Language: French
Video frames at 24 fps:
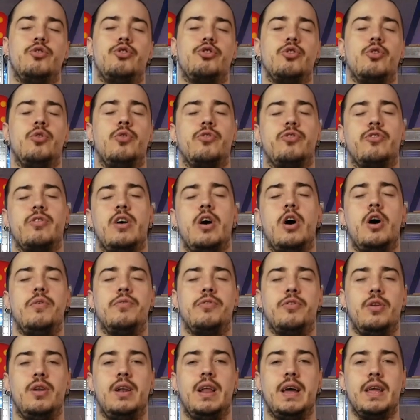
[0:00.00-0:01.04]
Jaws of
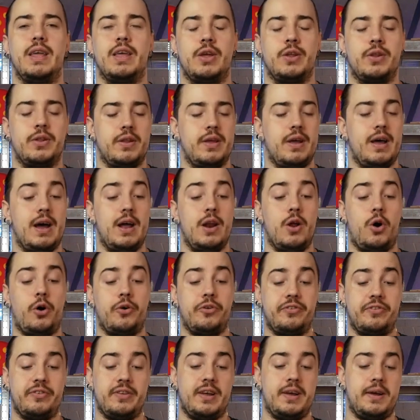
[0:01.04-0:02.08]
the Lion. Alors
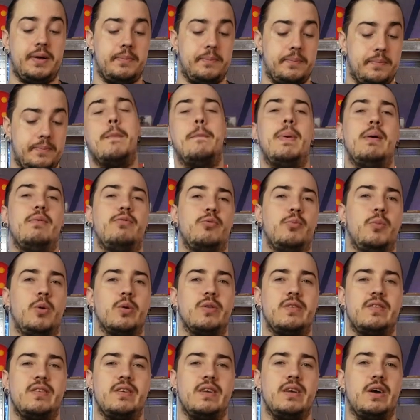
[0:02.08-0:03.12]
ça, pas vous
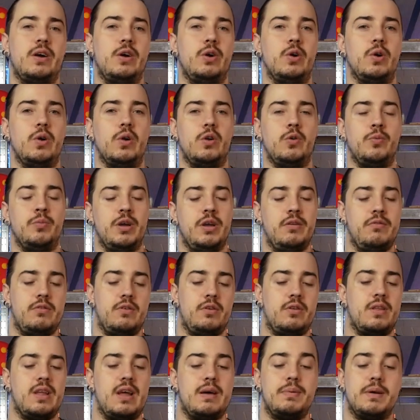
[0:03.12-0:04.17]
mentir, euh,
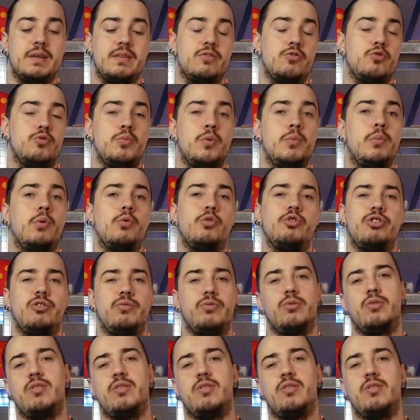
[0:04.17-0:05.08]
Gloomhaven, à partir du moment où j'ai vu